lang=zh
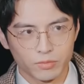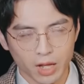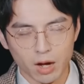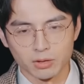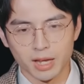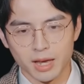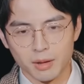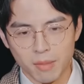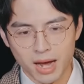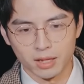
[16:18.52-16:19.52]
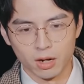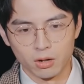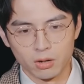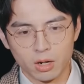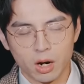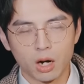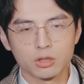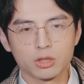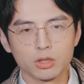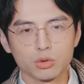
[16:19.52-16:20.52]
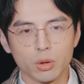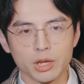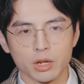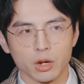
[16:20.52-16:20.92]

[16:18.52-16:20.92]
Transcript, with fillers: 倒在码头。而之所以